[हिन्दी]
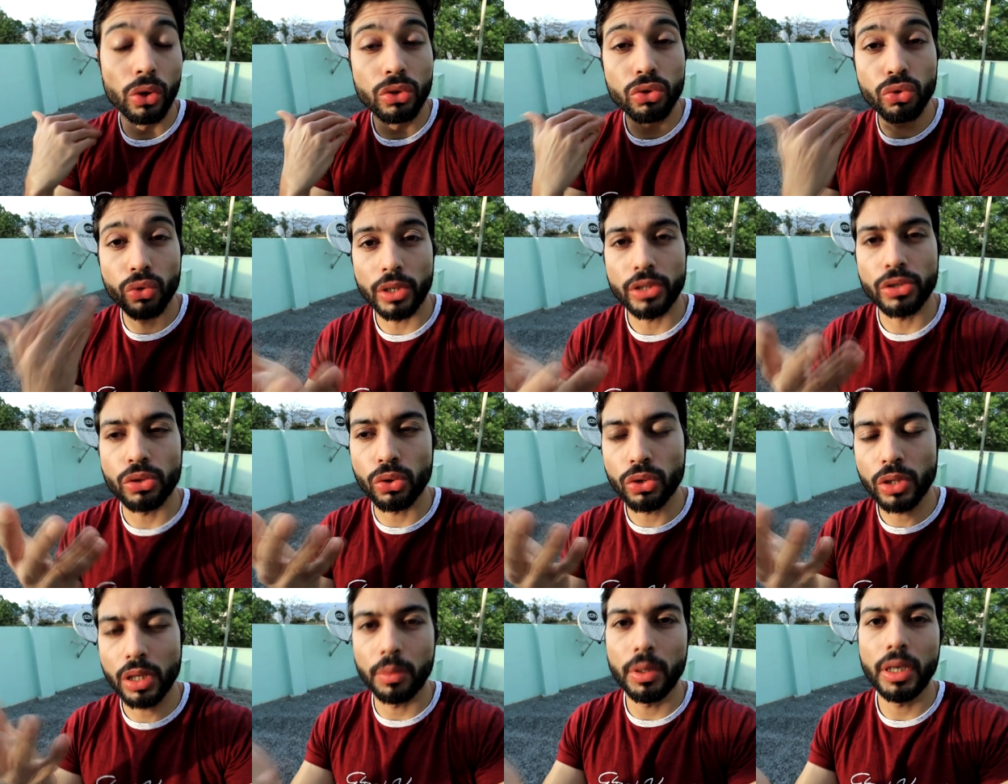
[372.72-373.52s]
खुद स्वस्थ
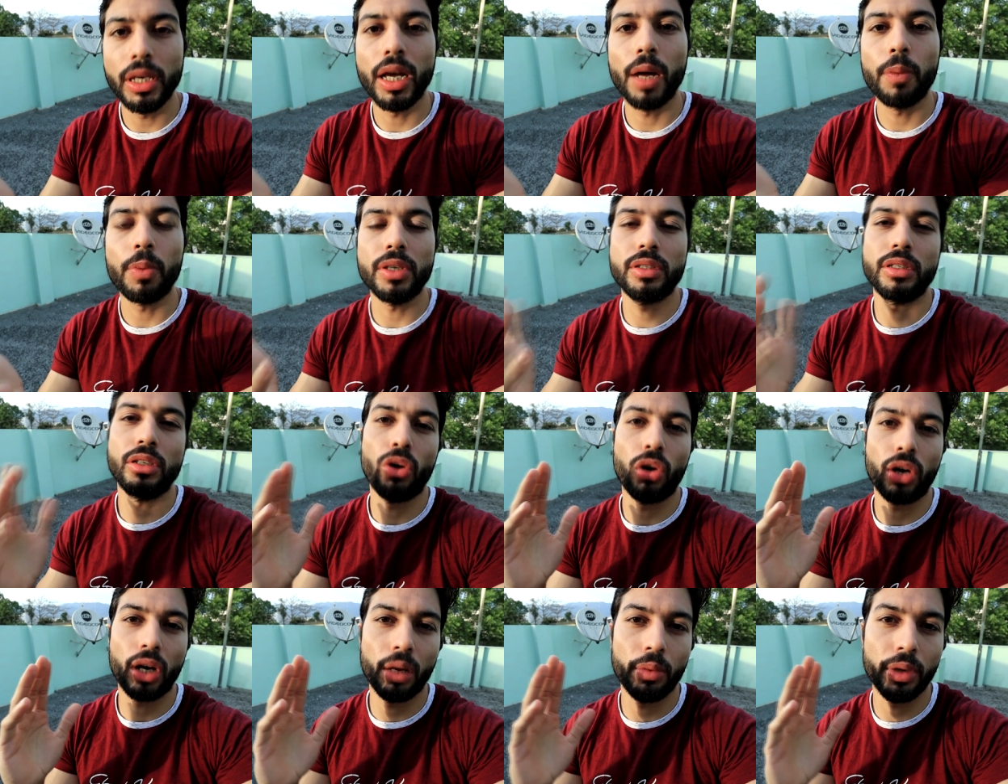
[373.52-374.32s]
हो तभी आप किसी
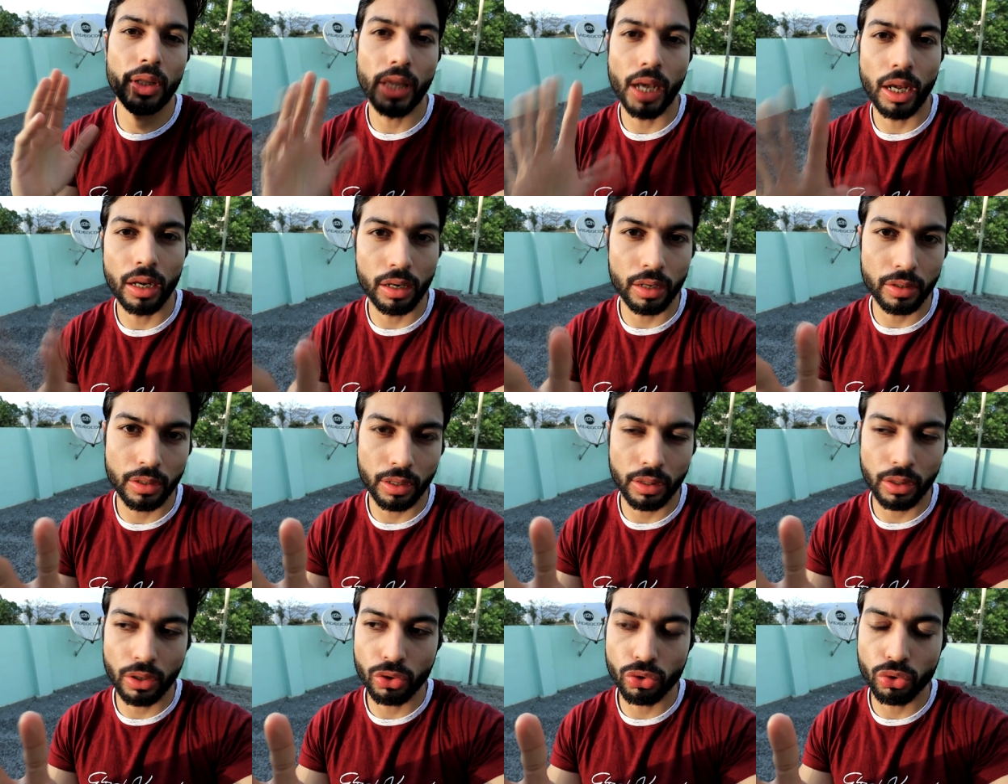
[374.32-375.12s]
और का भी ध्यान रख
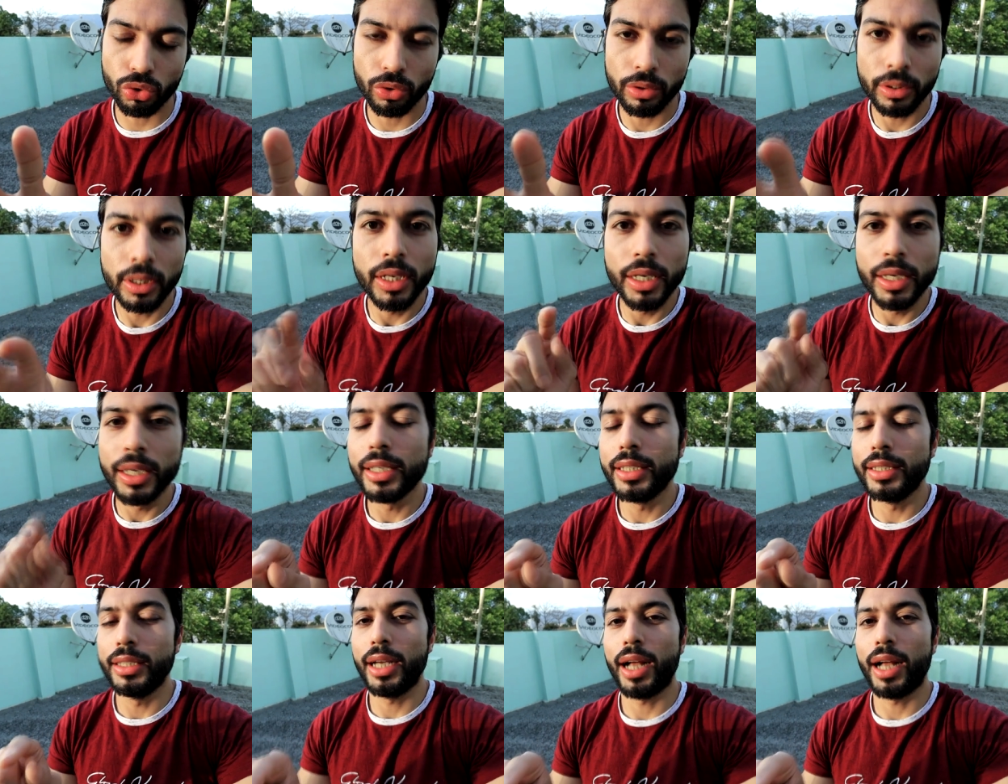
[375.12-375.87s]
सकते हो सो so,